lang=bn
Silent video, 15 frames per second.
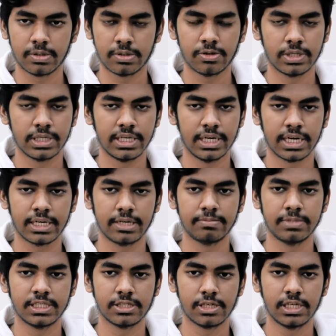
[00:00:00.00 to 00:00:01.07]
কঠিন একটা
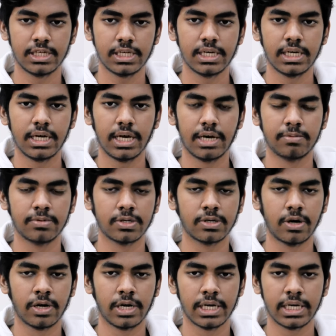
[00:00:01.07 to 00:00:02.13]
বিষয় এবং
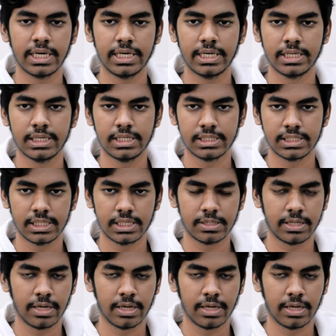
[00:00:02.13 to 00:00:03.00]
অনেকেই ইংলিশে